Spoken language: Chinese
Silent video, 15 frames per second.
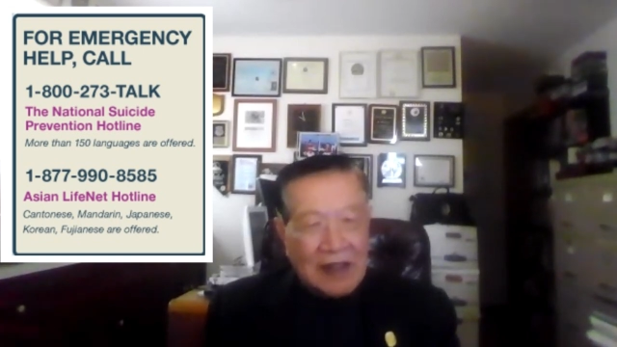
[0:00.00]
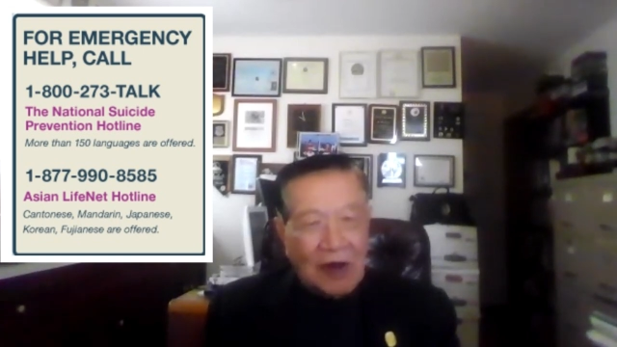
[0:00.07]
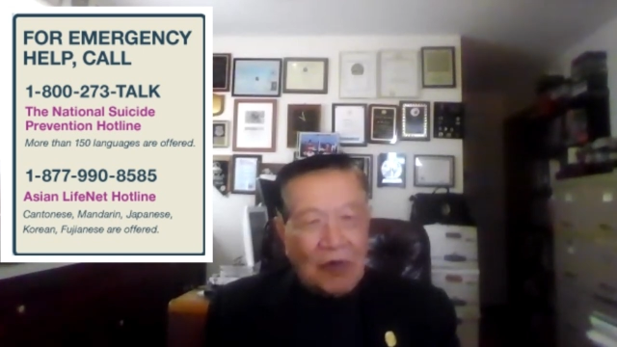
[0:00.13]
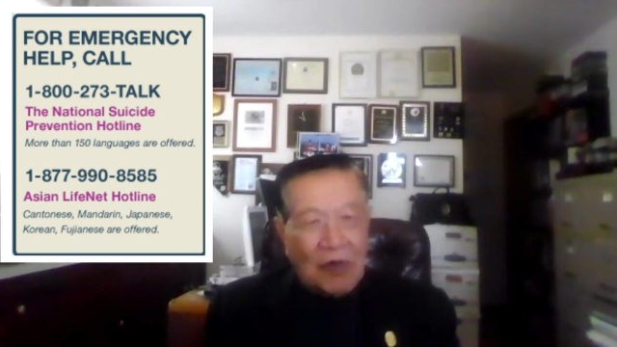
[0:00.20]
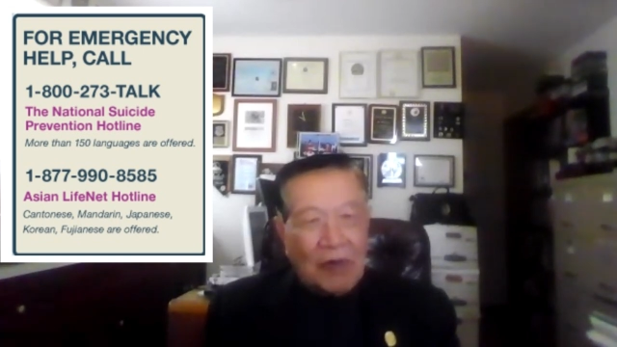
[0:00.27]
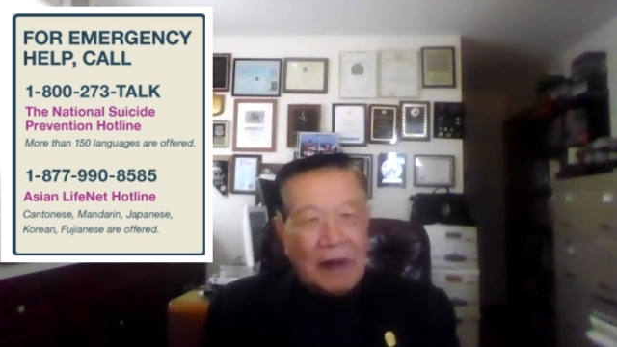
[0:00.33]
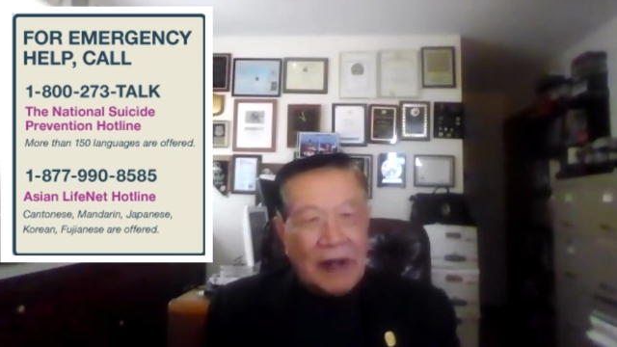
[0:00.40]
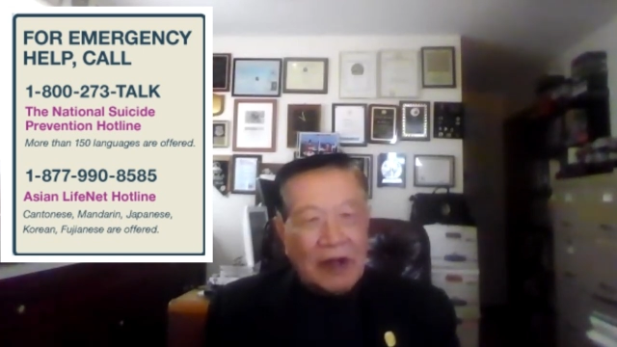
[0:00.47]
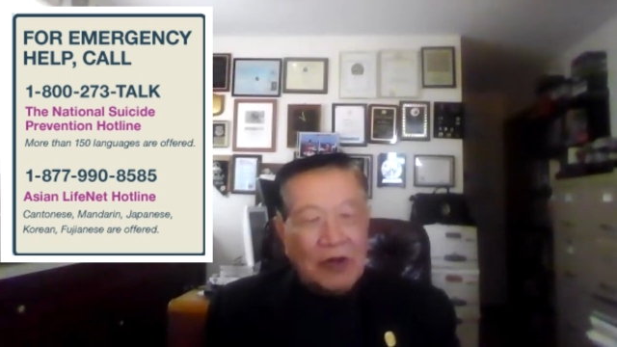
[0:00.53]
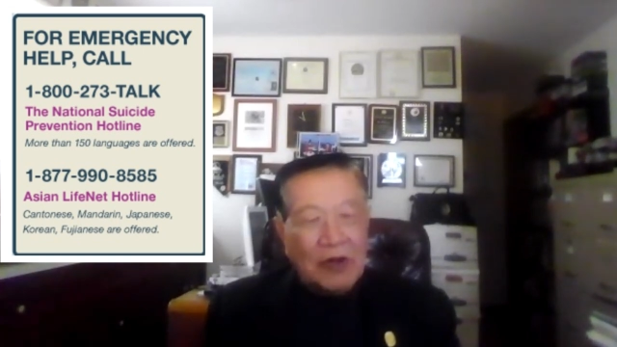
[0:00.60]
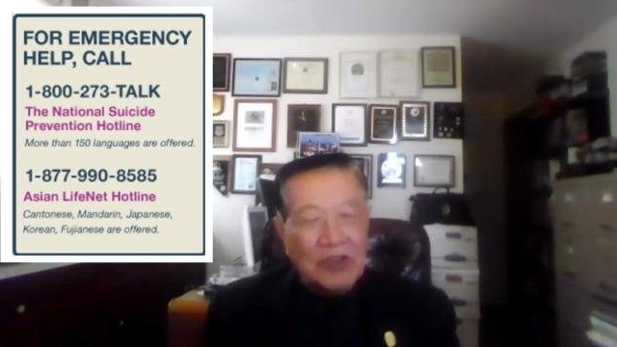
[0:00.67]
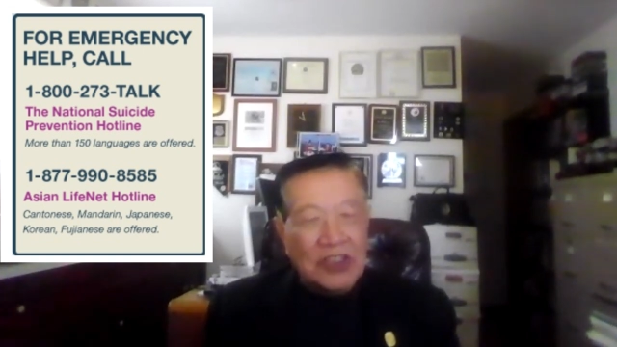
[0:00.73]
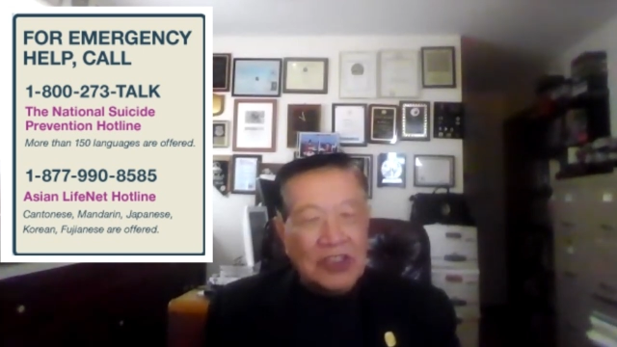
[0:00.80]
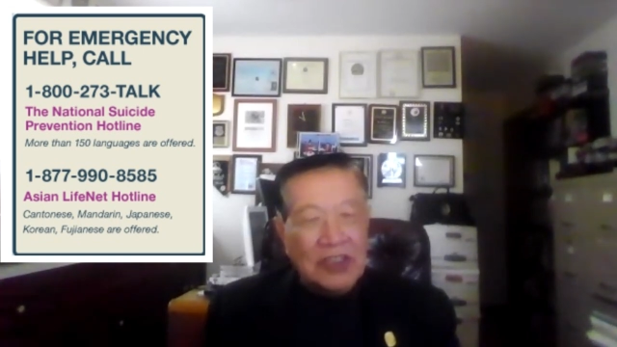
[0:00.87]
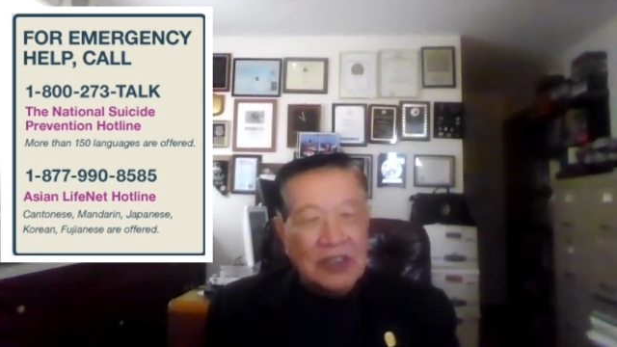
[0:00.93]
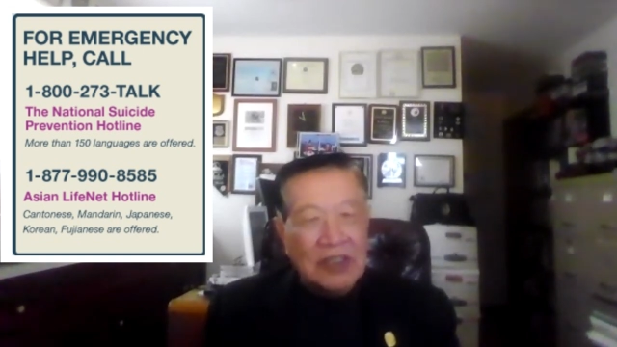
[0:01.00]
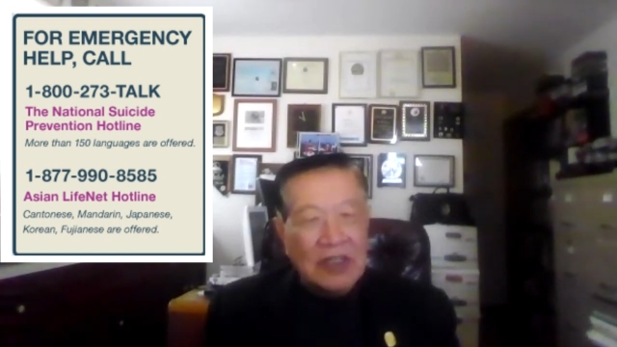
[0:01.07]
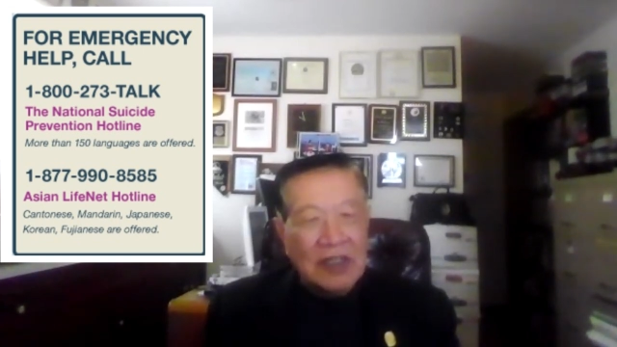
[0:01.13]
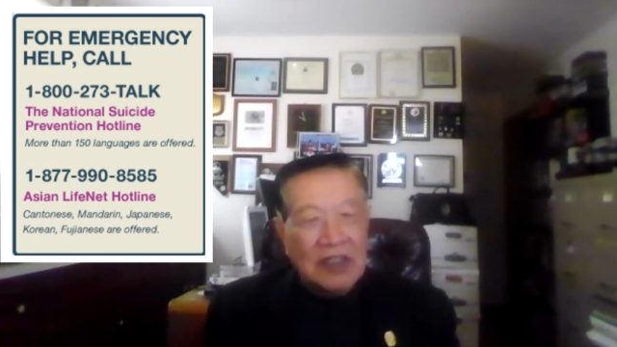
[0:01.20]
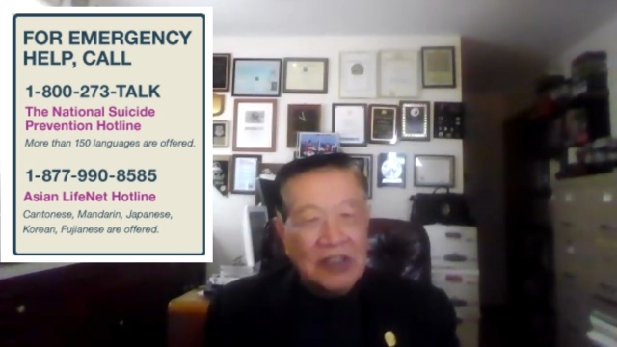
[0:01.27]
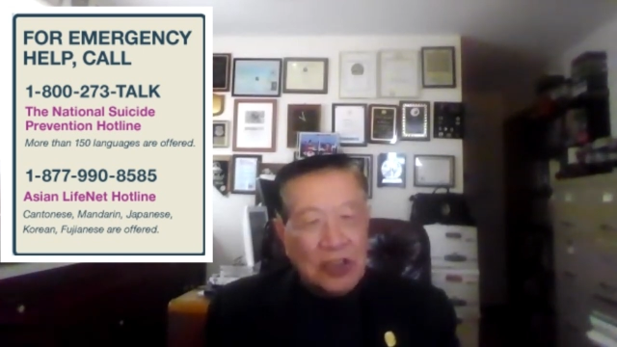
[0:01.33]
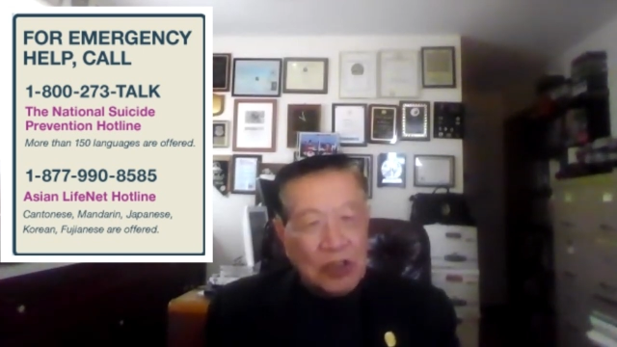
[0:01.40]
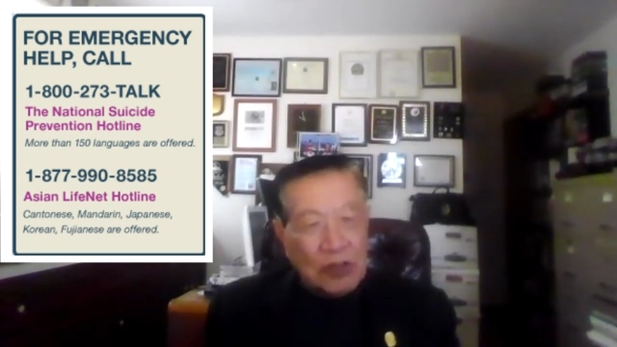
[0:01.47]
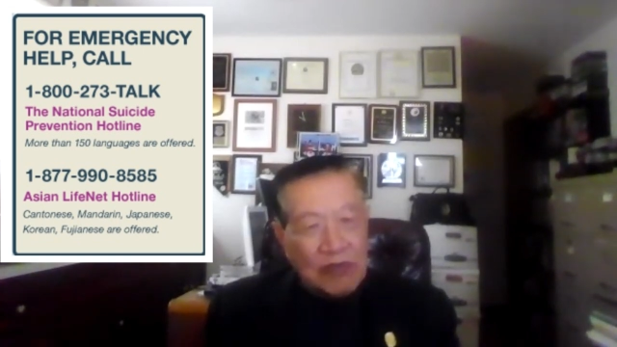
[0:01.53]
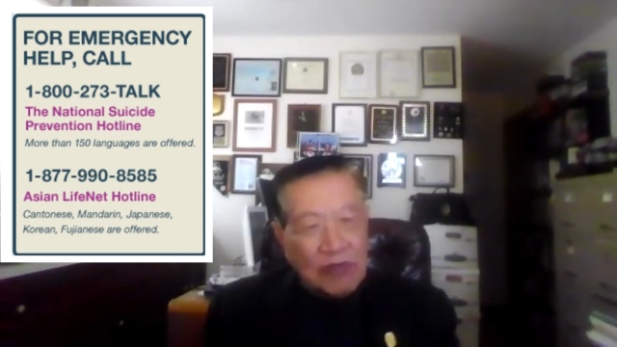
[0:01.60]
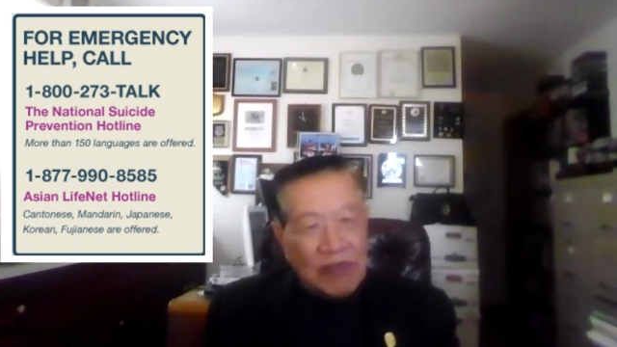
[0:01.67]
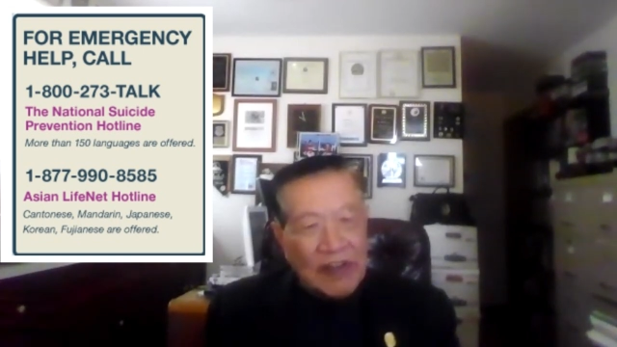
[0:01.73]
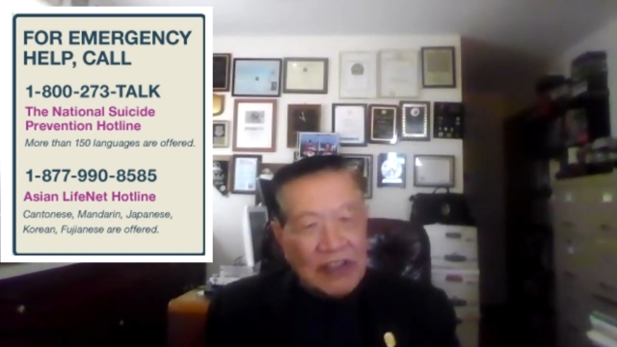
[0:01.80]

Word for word: 到我办公室十五